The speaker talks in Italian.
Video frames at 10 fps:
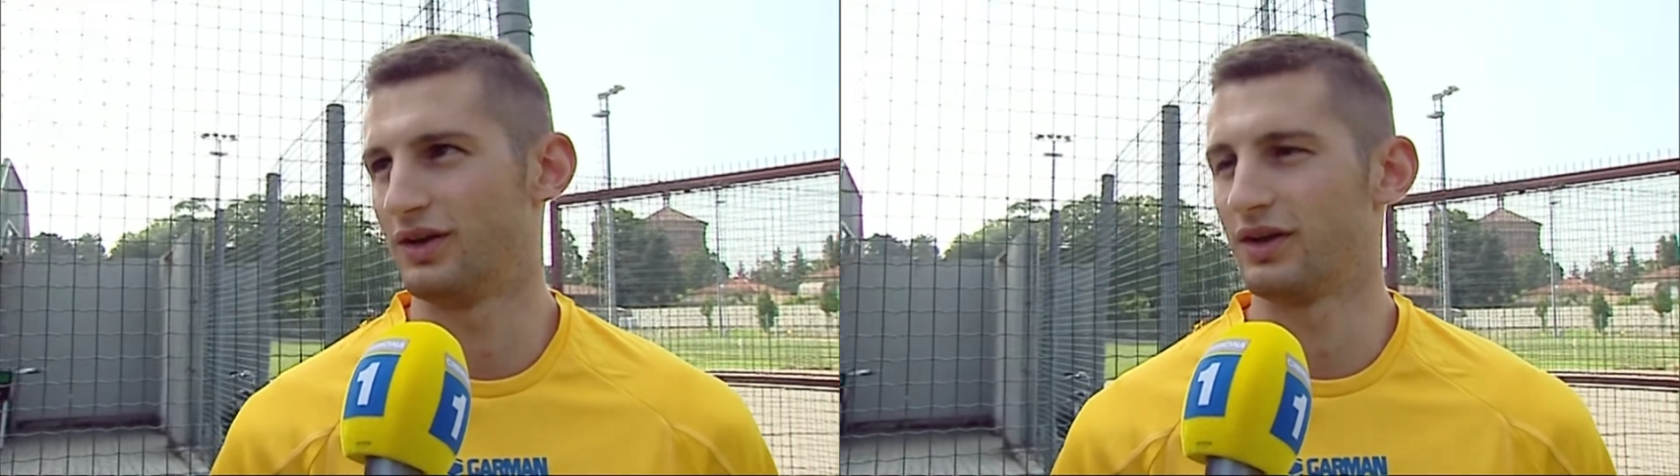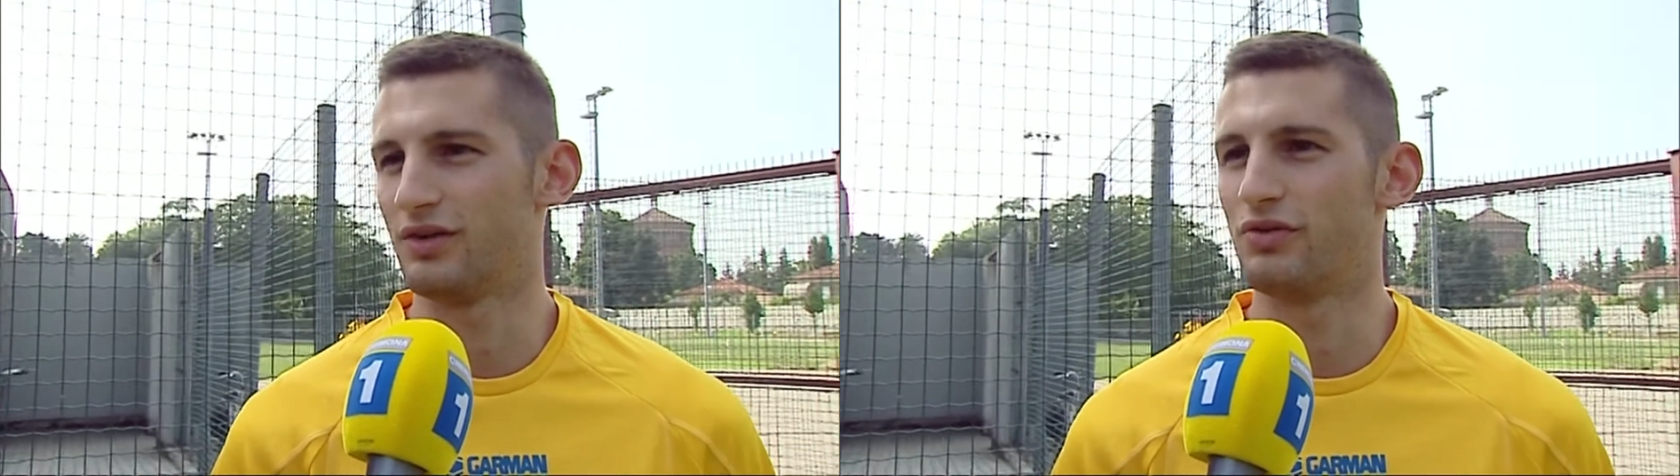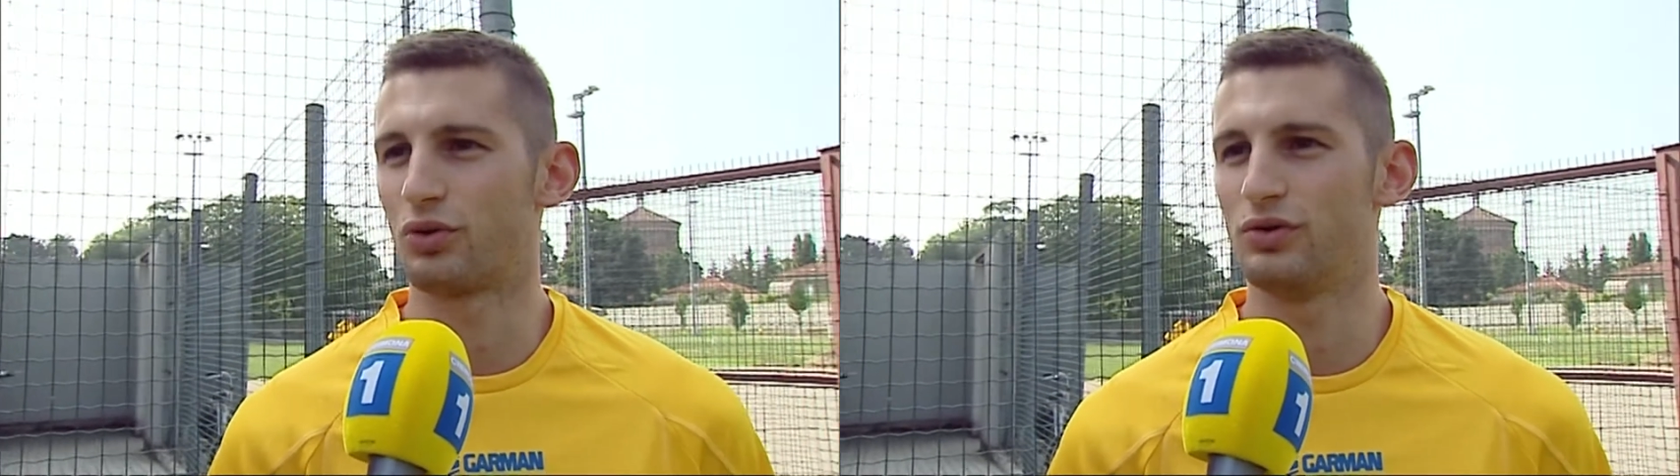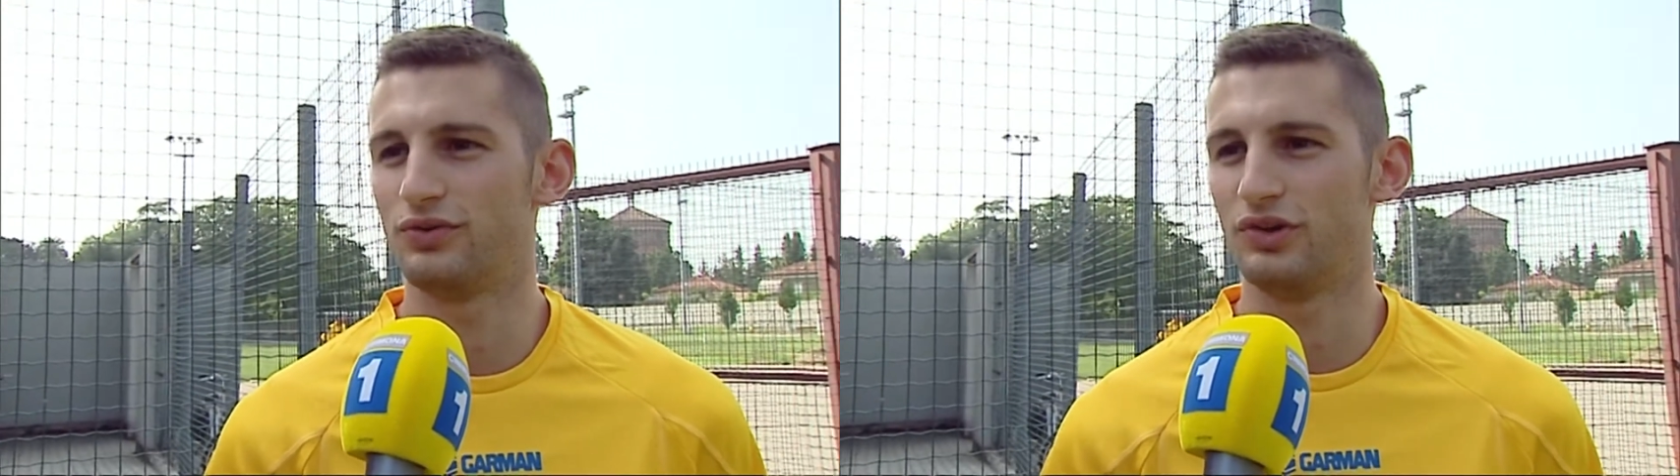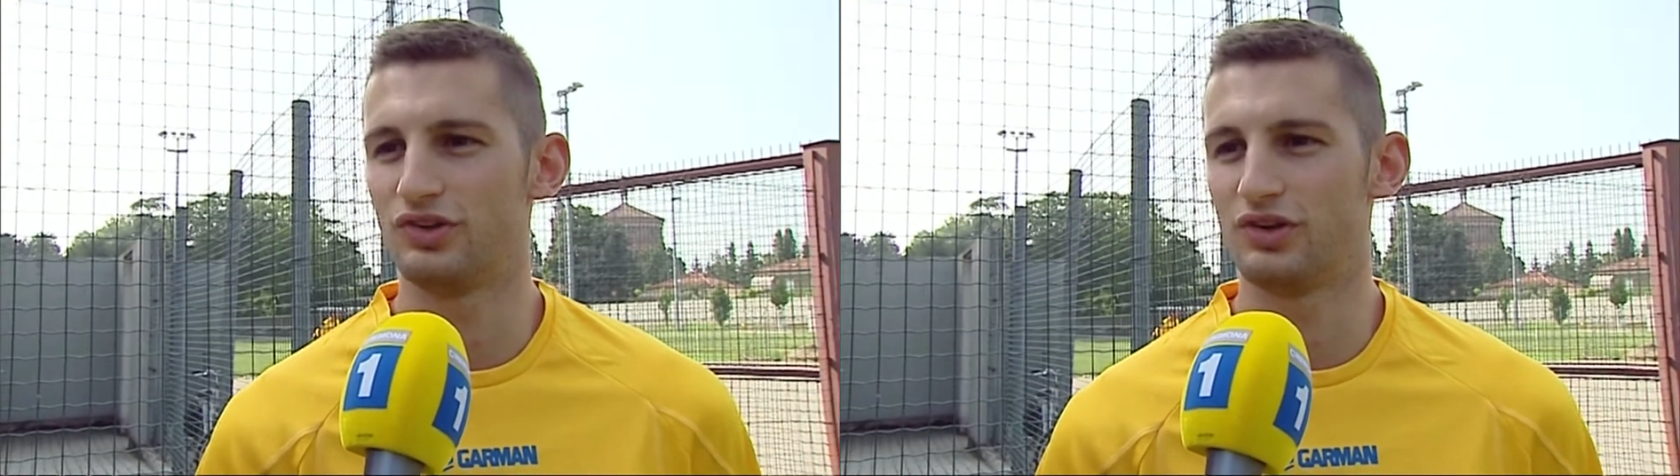è davvero
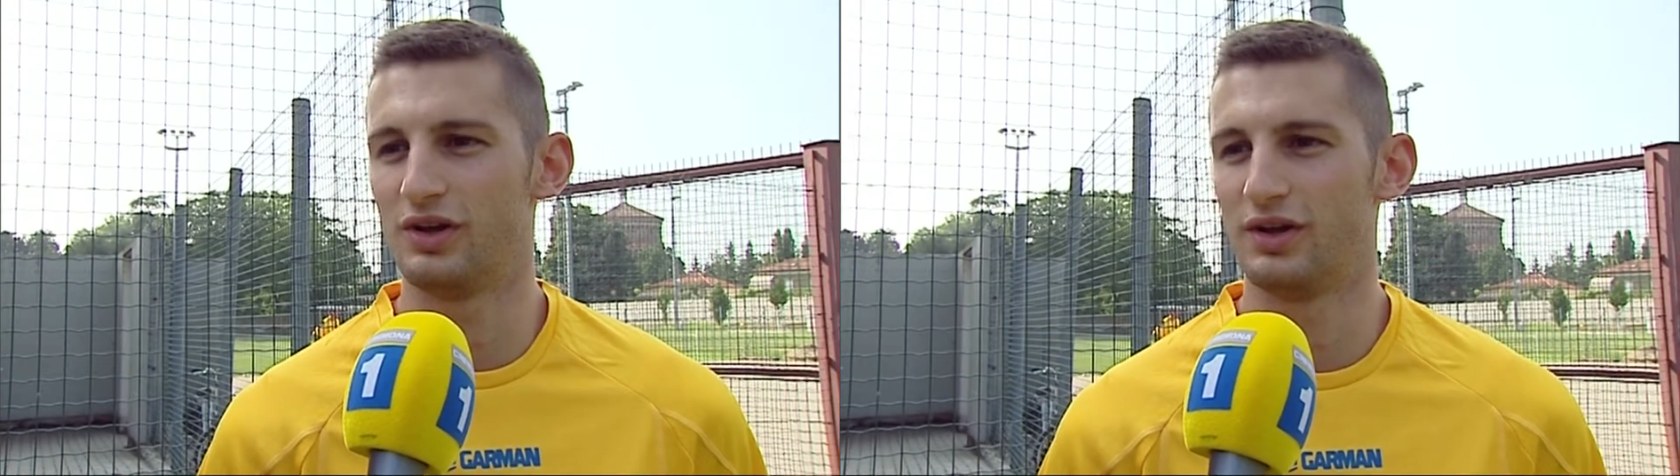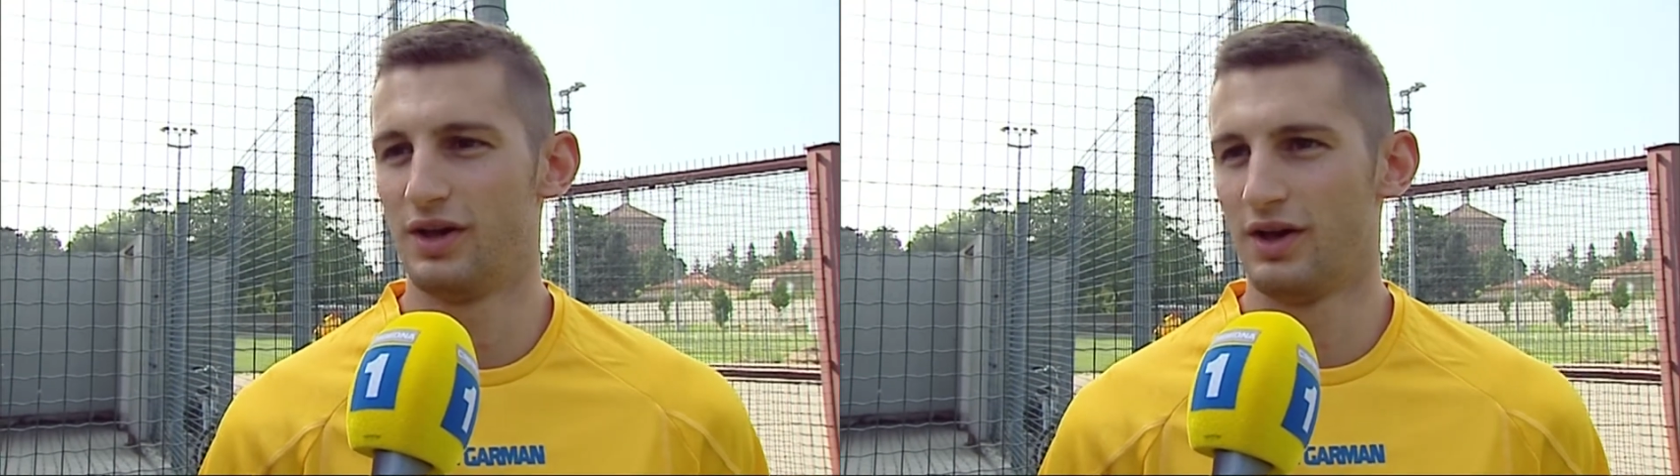difficile